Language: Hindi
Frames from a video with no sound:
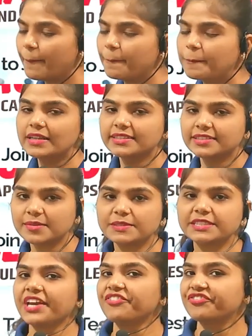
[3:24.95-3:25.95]
आपका
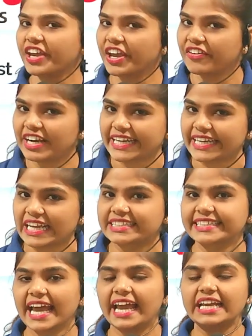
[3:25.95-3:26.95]
सबसे फेवरेट
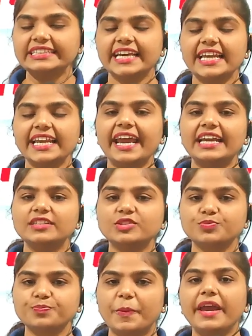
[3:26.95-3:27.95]
टेस्ट है इसीलिए इस
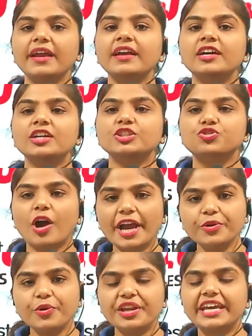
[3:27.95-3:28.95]
पर
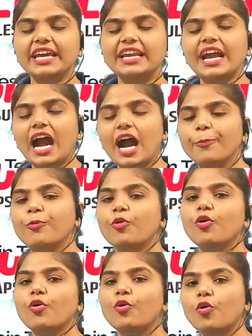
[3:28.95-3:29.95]
ज्वाइन होने के लिए आपको